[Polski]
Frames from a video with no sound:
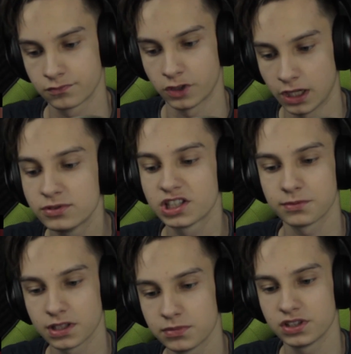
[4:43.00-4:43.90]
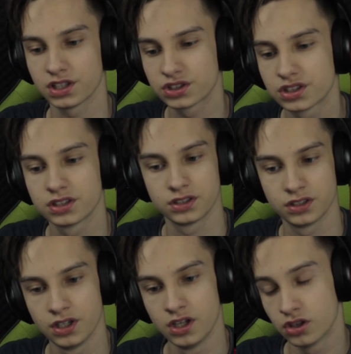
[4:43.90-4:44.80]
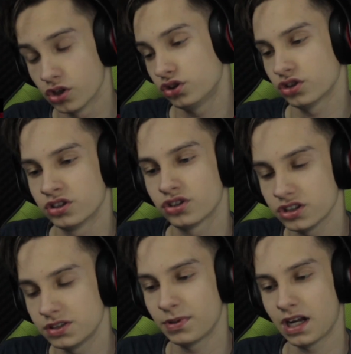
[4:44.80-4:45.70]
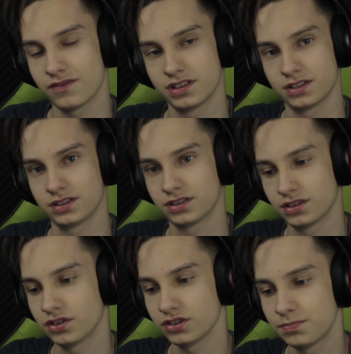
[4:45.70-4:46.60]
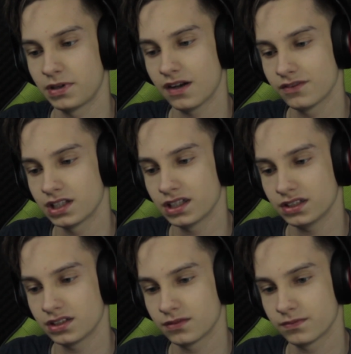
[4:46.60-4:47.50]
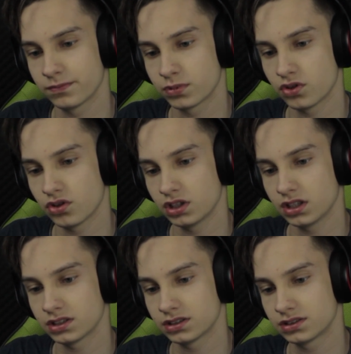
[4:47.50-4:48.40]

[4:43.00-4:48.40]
Fame sam nabija się. No i to, to jest prawda. To jest prawda, bo ona